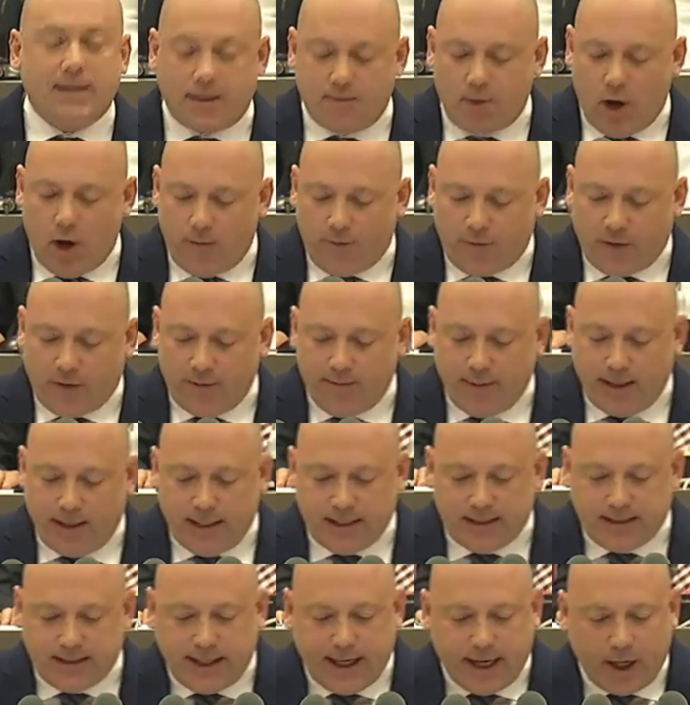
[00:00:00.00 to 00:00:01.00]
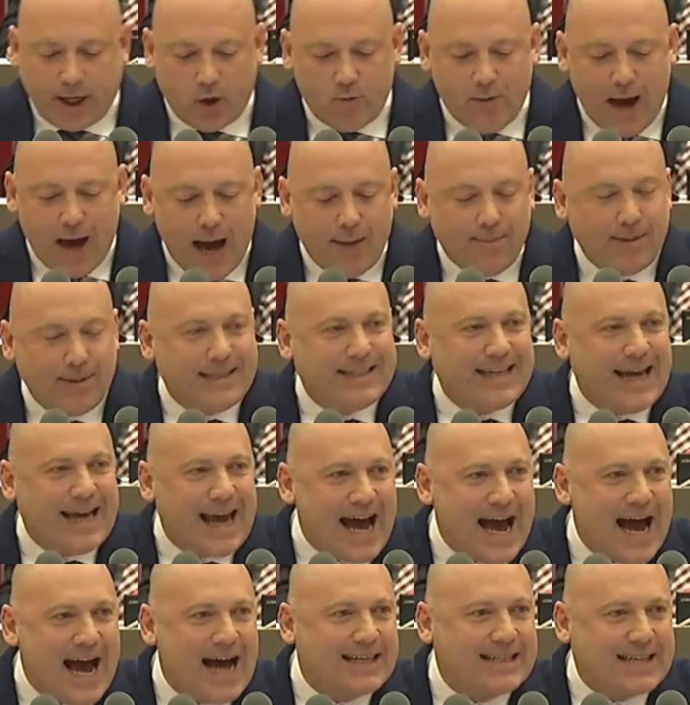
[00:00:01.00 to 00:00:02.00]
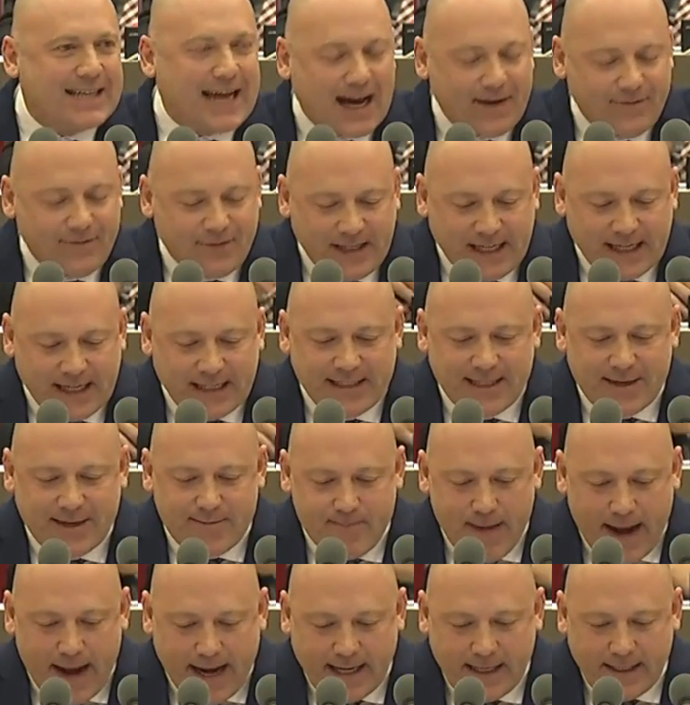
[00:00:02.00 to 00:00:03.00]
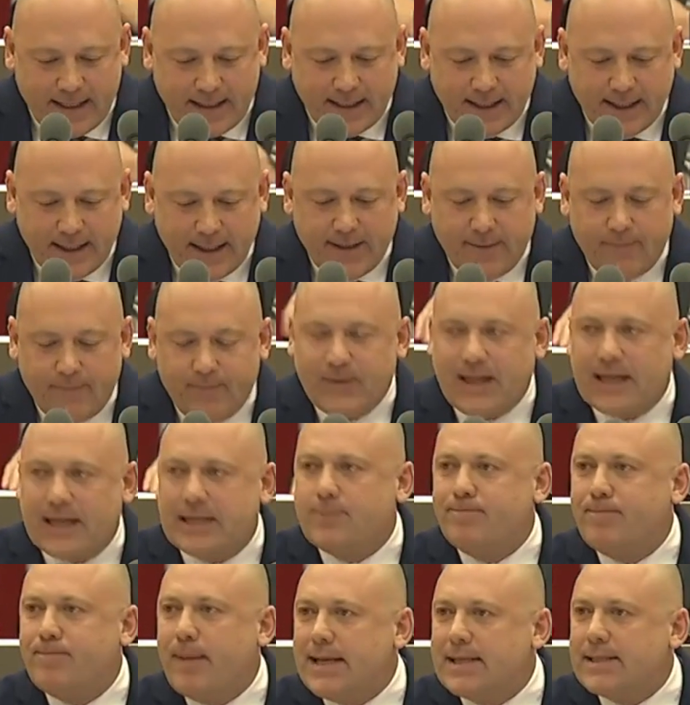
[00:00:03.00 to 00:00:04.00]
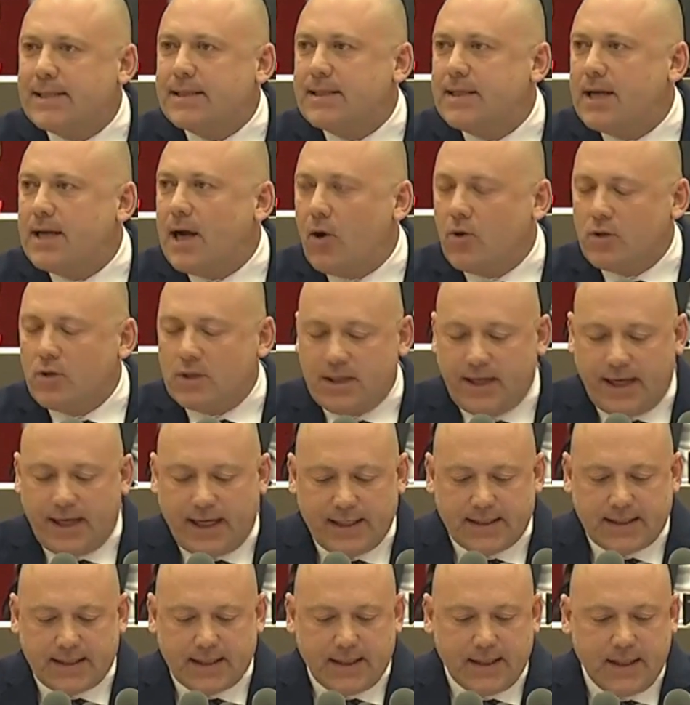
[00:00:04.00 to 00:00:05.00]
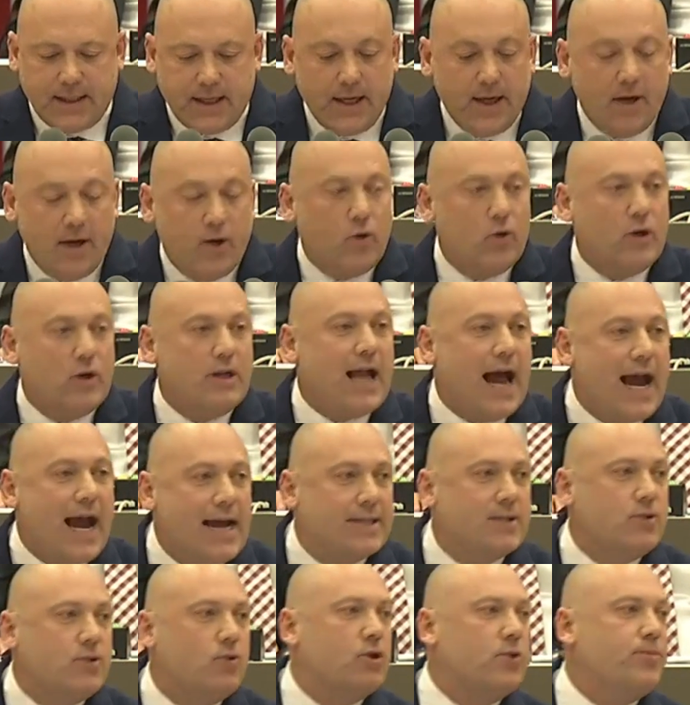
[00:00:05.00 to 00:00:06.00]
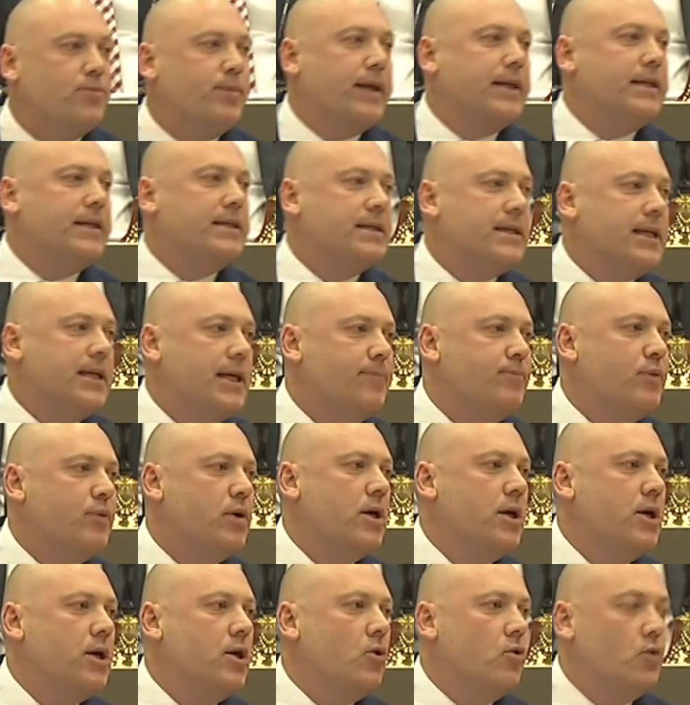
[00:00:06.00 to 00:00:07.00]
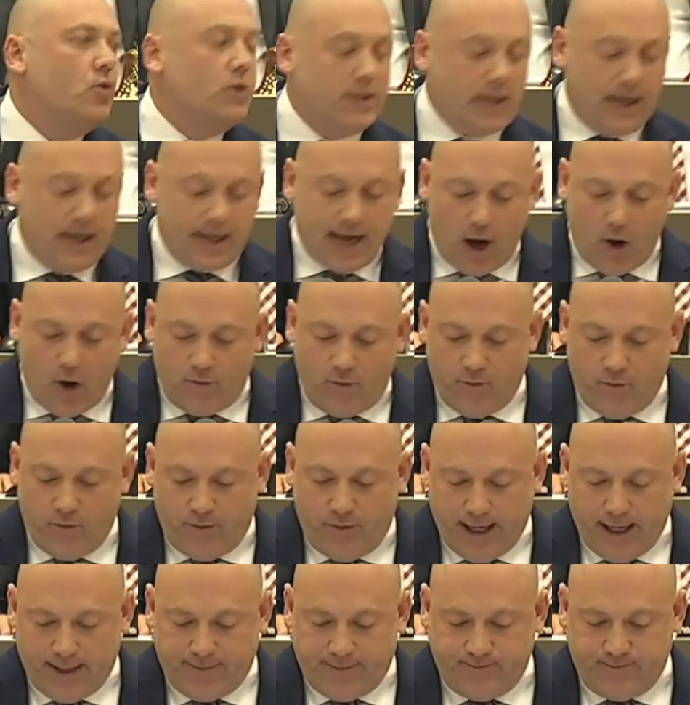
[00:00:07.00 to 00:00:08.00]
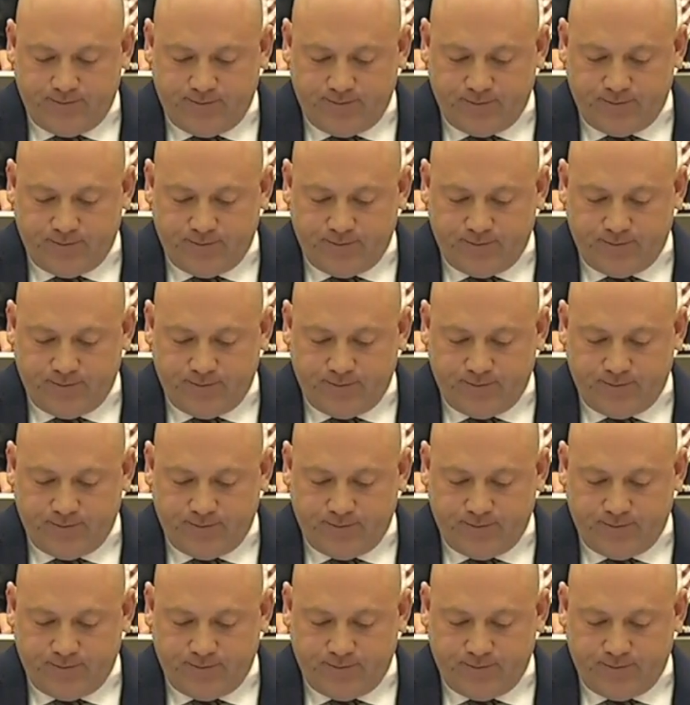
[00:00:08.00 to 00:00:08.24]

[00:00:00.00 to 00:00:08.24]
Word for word: im Höfgen-Ministerium habe derart gravierende Mängel, dass Bestenauslese und Leistungsprinzip unterlaufen werden.